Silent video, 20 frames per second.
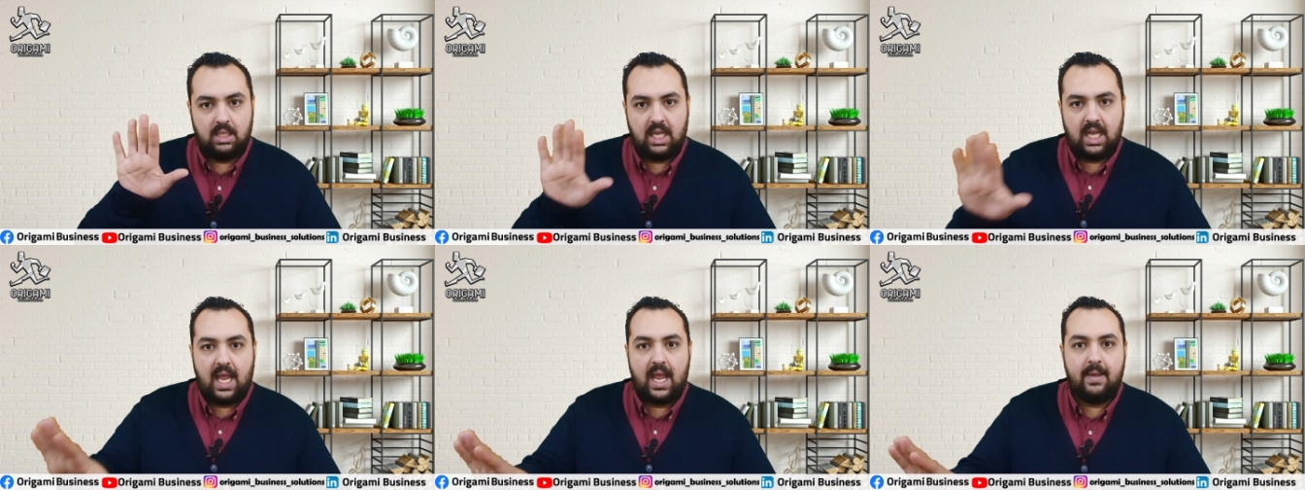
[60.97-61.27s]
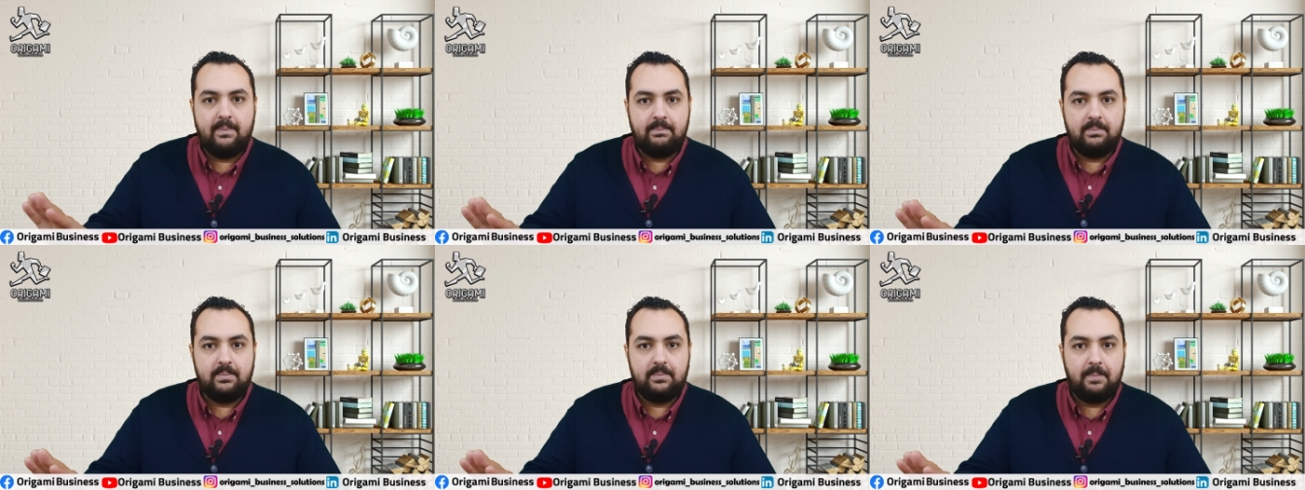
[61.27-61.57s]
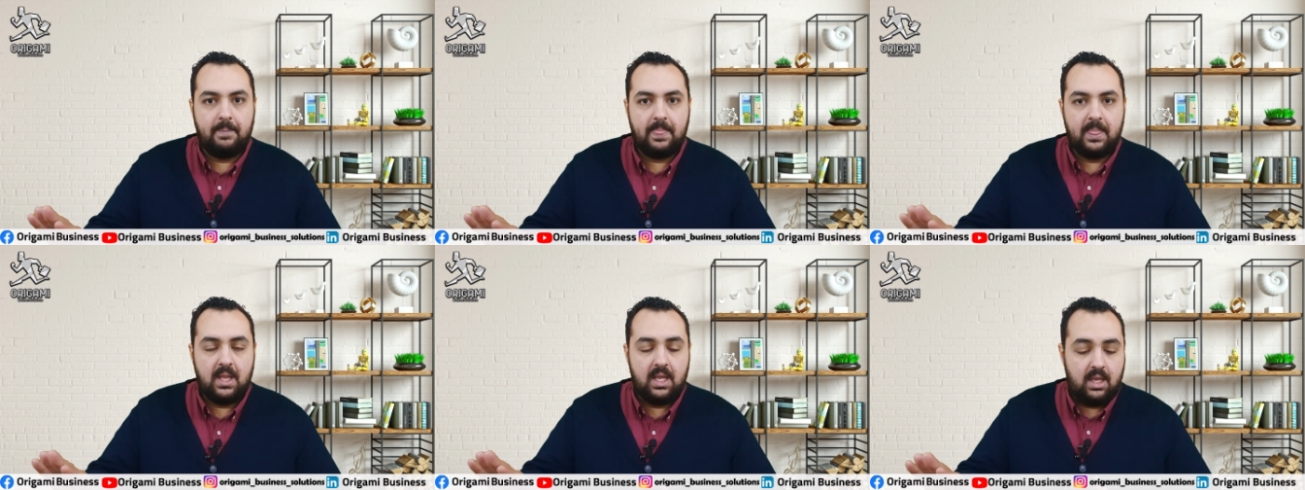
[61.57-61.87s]
خام
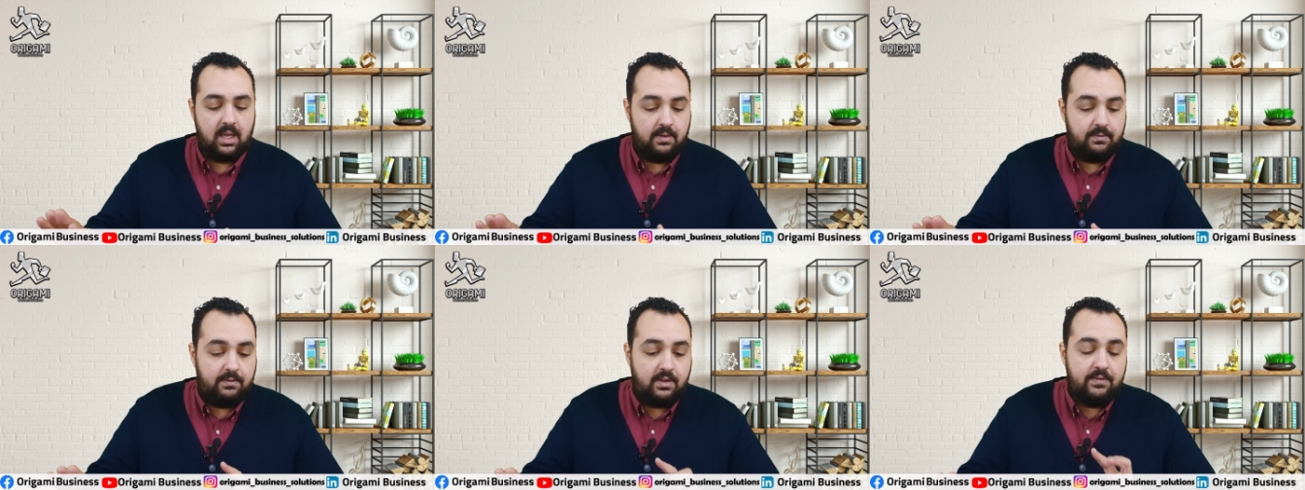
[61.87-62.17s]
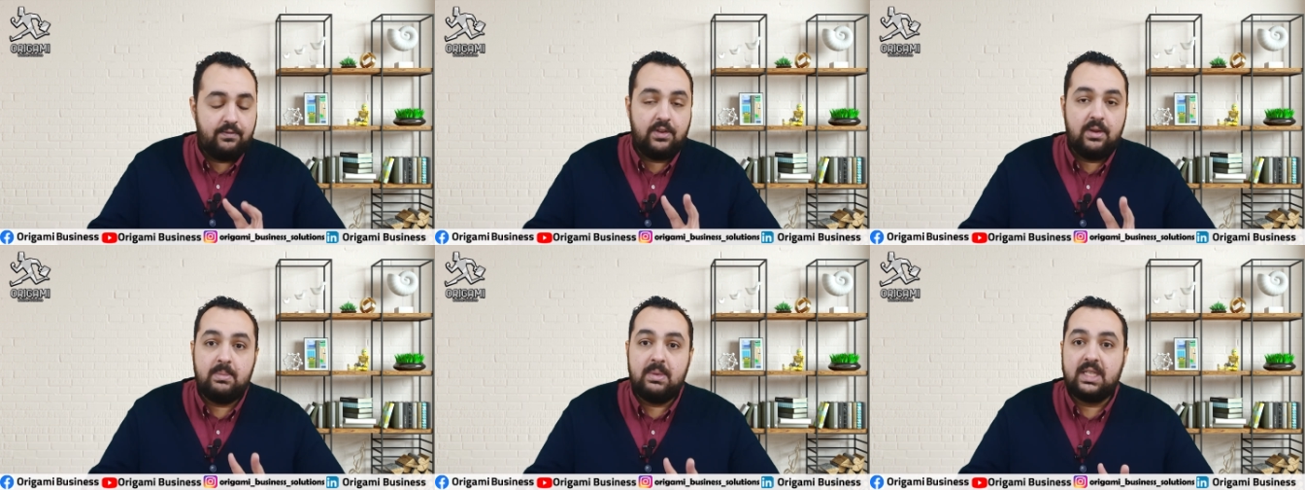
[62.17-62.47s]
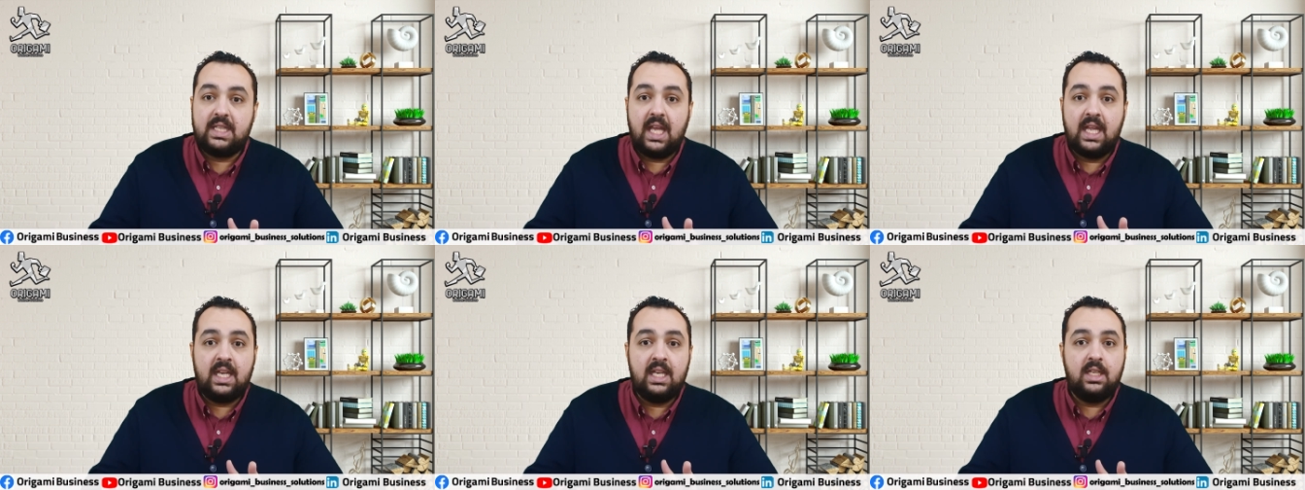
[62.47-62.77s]
في فيلم
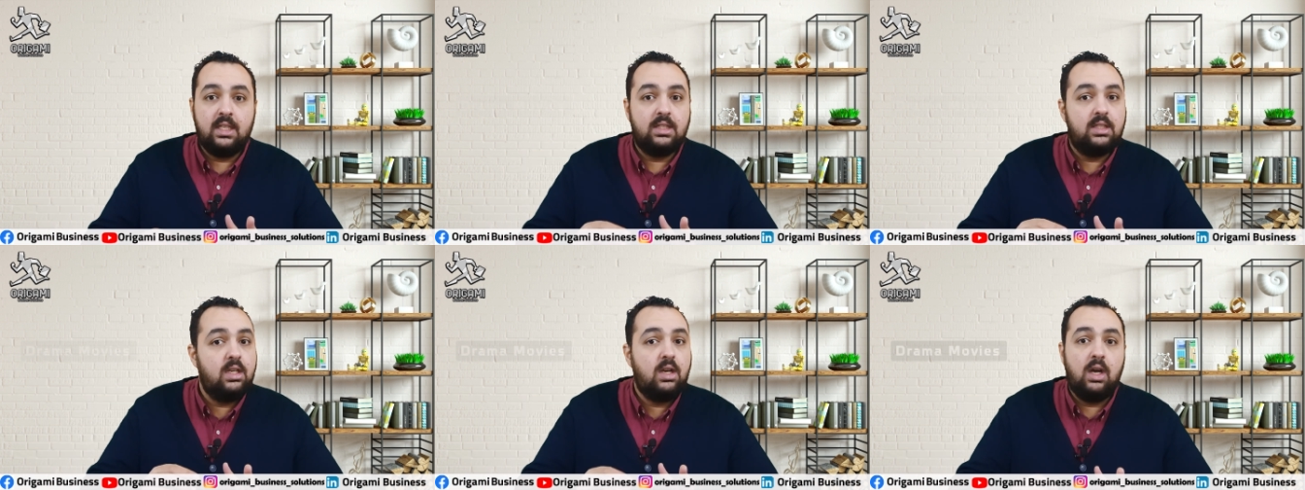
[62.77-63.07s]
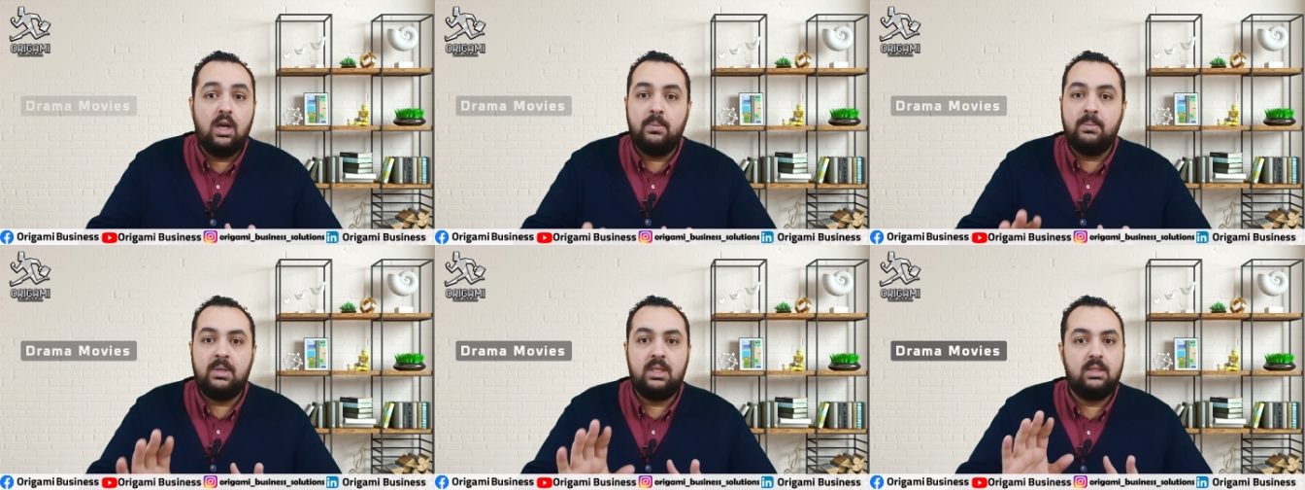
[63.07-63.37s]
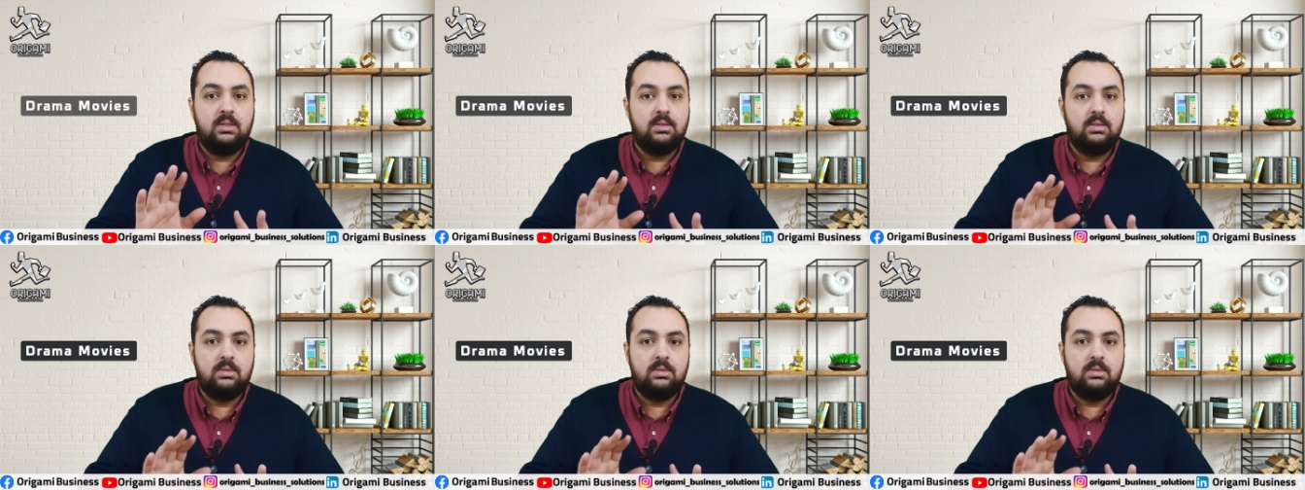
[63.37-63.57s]
تاني درامي